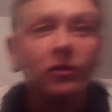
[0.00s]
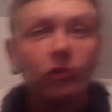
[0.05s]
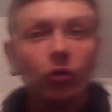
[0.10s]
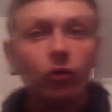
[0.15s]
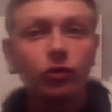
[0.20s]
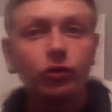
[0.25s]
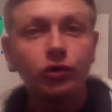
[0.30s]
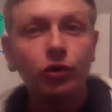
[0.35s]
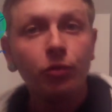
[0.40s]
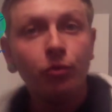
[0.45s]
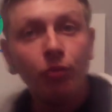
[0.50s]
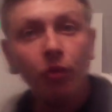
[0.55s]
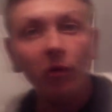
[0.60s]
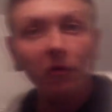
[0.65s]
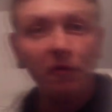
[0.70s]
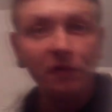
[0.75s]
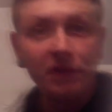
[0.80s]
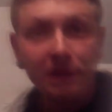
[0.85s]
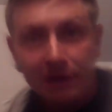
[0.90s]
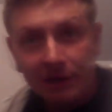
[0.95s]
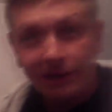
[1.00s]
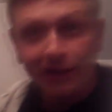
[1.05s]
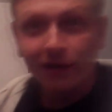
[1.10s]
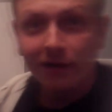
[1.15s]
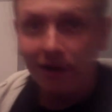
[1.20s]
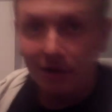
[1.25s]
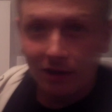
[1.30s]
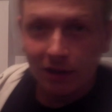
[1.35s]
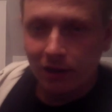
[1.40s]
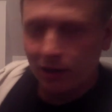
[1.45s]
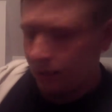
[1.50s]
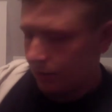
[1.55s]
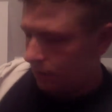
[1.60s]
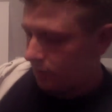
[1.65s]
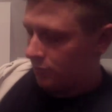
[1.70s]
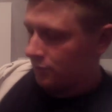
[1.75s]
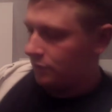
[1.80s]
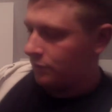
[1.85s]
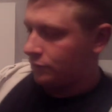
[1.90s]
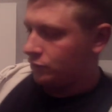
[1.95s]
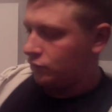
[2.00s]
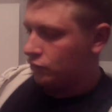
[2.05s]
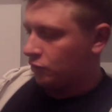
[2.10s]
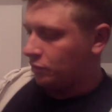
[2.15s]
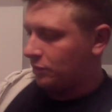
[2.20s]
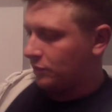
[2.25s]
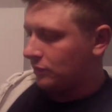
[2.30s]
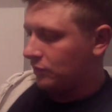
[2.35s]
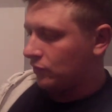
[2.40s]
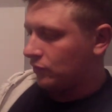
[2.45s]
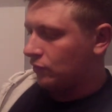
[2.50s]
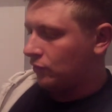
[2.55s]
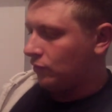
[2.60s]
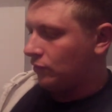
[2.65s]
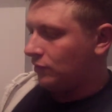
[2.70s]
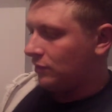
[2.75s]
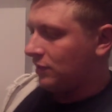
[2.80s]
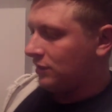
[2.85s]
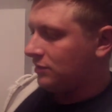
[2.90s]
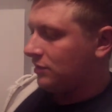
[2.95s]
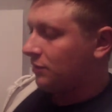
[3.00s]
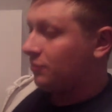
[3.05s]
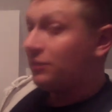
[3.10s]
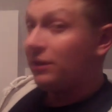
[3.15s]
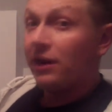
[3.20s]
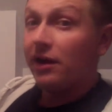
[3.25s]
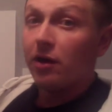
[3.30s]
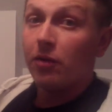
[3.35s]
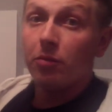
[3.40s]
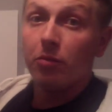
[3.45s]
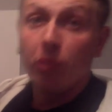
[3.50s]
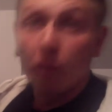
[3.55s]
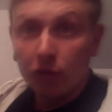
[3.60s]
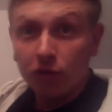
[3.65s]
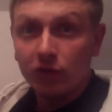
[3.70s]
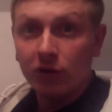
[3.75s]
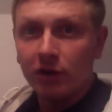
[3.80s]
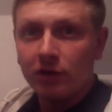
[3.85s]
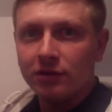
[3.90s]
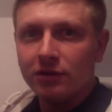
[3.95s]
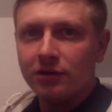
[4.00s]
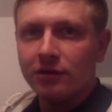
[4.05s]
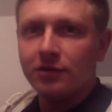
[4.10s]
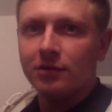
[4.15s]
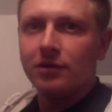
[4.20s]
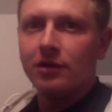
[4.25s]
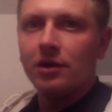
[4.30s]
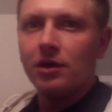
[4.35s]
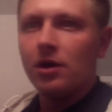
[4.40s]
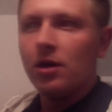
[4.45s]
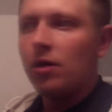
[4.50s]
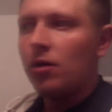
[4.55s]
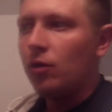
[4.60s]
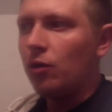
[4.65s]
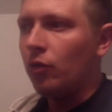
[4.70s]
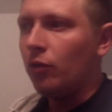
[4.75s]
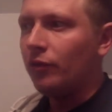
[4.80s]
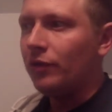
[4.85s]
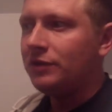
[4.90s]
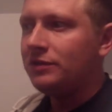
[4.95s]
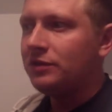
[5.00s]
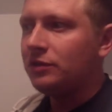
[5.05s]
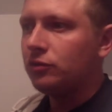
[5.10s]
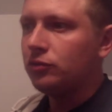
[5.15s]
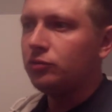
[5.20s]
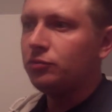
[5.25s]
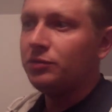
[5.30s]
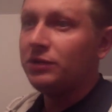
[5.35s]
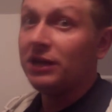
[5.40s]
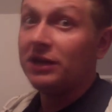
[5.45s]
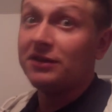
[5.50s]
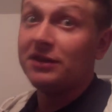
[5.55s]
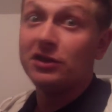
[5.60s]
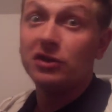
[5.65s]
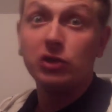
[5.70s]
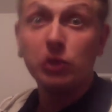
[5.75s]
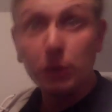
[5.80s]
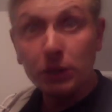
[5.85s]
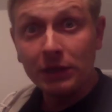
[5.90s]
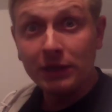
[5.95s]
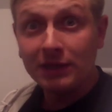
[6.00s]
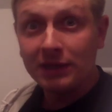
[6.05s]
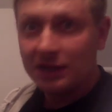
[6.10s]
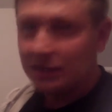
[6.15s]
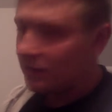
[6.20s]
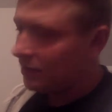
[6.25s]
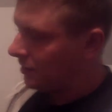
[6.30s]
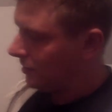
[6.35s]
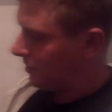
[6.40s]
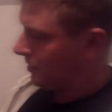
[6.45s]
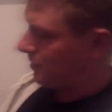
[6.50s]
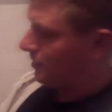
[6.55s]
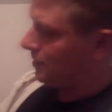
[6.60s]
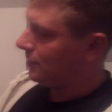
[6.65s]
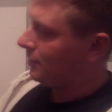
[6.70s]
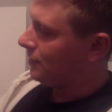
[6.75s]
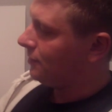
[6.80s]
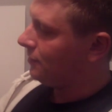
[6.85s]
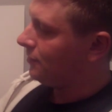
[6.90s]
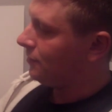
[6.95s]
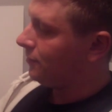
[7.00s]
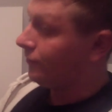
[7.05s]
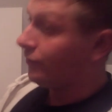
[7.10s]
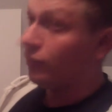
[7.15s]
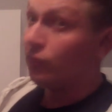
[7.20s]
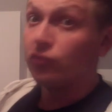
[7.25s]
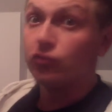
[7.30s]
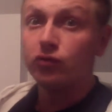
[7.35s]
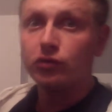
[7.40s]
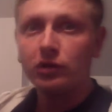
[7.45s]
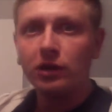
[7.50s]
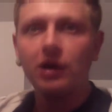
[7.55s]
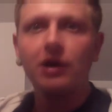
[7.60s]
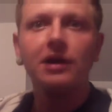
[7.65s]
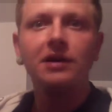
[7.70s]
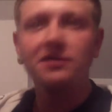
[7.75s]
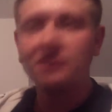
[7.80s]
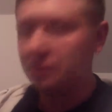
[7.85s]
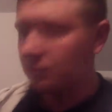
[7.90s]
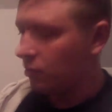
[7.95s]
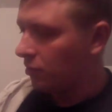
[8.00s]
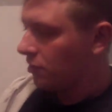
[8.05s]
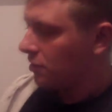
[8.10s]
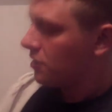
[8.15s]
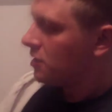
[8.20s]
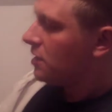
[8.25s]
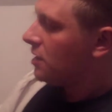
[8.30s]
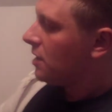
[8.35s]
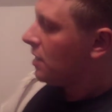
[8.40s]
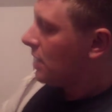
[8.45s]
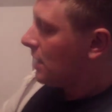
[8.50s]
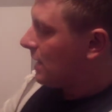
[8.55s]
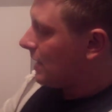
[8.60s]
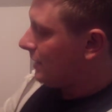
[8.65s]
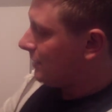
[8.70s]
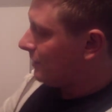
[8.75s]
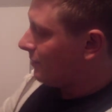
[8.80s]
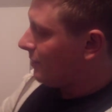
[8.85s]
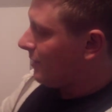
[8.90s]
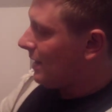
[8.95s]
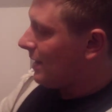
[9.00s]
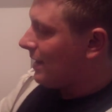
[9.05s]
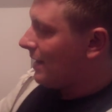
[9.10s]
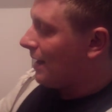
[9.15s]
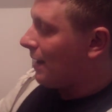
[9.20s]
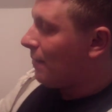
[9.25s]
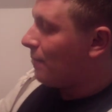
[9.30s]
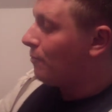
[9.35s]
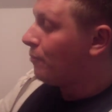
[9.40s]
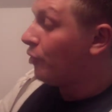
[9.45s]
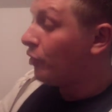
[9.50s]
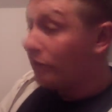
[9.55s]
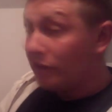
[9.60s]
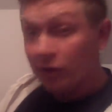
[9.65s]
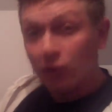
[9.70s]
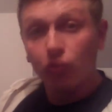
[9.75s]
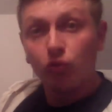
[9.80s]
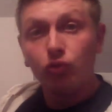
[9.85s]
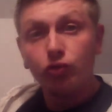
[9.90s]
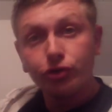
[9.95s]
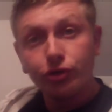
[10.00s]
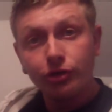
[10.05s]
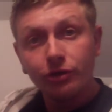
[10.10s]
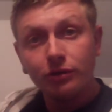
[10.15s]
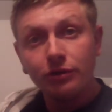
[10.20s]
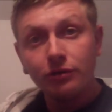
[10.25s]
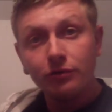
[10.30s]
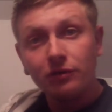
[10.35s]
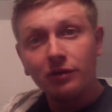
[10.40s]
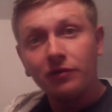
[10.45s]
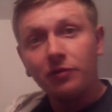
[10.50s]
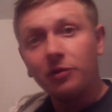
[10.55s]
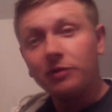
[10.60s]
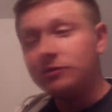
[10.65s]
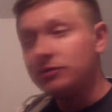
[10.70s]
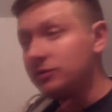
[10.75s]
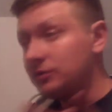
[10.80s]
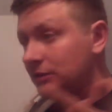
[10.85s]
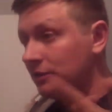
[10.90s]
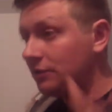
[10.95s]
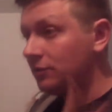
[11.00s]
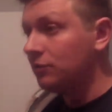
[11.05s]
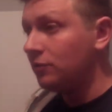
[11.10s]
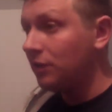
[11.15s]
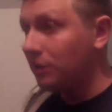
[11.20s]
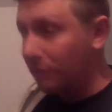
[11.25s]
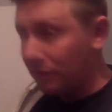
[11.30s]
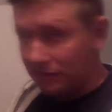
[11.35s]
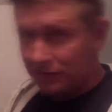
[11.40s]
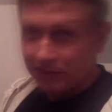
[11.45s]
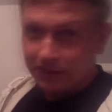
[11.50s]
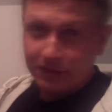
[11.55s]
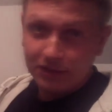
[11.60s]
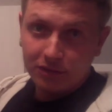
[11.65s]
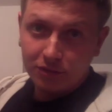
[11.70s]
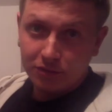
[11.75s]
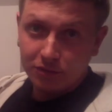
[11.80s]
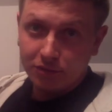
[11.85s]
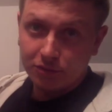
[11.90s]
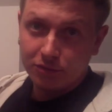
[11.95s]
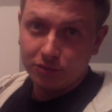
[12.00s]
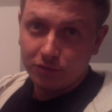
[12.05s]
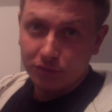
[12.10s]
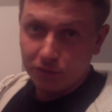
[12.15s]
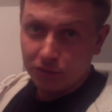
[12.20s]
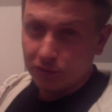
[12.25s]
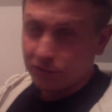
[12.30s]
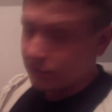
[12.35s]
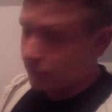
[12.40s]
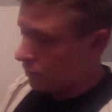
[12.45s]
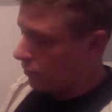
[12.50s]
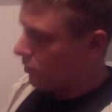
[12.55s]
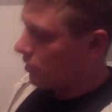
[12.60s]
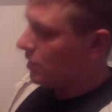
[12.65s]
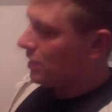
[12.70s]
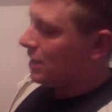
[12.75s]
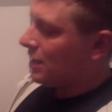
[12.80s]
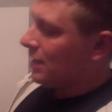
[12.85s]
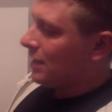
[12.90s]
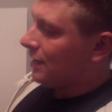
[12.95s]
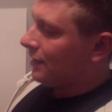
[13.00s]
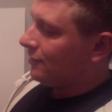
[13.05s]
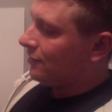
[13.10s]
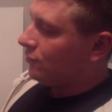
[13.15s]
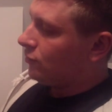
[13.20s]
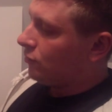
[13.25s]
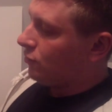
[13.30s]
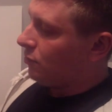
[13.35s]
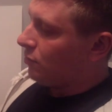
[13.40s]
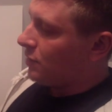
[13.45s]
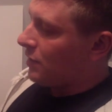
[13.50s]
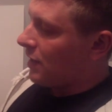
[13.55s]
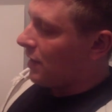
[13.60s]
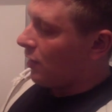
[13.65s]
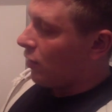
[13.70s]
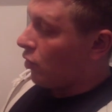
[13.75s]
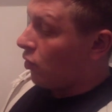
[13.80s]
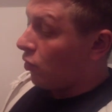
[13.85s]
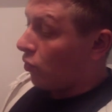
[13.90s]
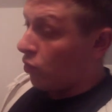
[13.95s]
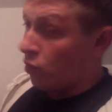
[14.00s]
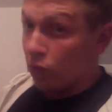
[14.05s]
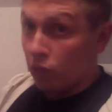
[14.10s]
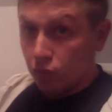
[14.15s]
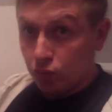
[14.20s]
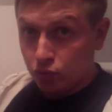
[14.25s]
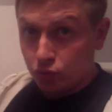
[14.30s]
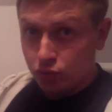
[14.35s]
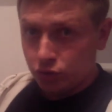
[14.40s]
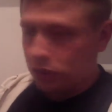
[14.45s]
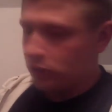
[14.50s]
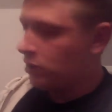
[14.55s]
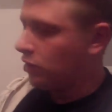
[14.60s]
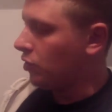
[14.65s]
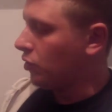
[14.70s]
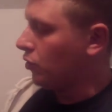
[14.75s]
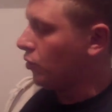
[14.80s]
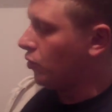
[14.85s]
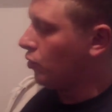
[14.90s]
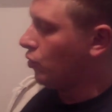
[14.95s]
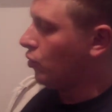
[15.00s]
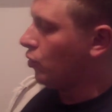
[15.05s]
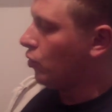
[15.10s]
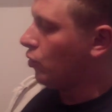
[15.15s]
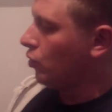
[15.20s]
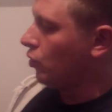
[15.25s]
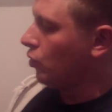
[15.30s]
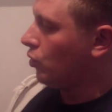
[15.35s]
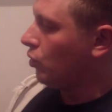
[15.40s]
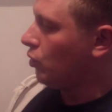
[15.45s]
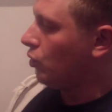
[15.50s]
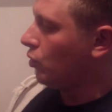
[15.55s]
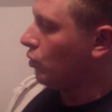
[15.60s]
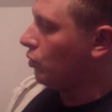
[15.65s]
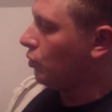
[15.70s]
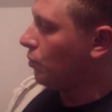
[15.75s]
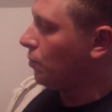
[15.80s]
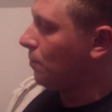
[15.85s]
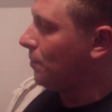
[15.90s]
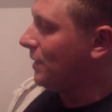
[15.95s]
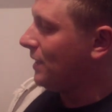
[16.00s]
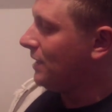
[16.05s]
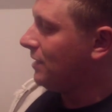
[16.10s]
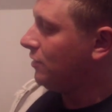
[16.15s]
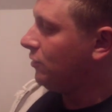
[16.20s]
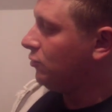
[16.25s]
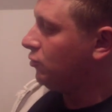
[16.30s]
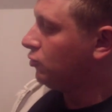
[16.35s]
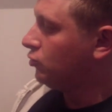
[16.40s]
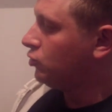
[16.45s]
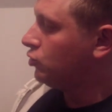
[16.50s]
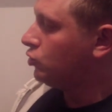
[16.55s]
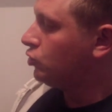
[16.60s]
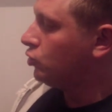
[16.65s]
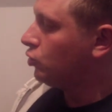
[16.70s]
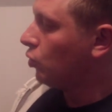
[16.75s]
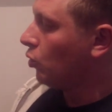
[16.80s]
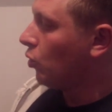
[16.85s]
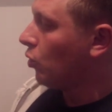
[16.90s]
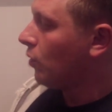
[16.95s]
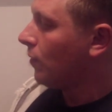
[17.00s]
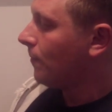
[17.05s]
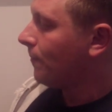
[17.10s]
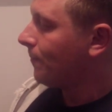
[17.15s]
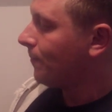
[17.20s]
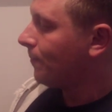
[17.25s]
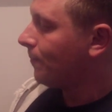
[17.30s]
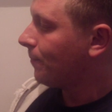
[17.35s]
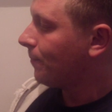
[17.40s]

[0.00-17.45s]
et donc pour finir, je te présente une dernière bière bretonne, euh, on va dire une bière d'actualité, hein, enfin en tout cas récemment. Elle s'appelle la Bonnet Rouge, donc elle fait partie aussi de la brasserie de, de Lancelot. C'est une bière rouge au B de Sureau.